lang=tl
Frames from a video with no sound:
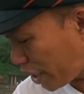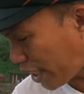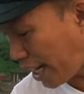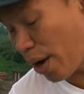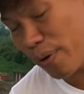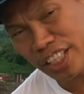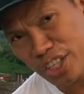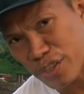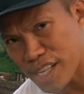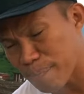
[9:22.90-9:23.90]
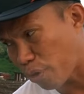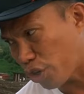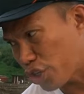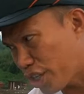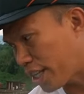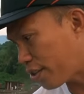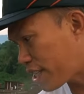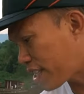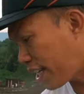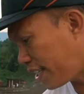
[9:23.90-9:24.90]
ng kalawang dito sa portion na to,
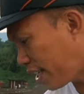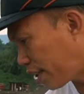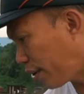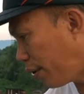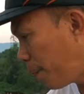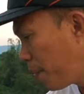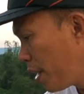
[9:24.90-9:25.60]
sa side na to.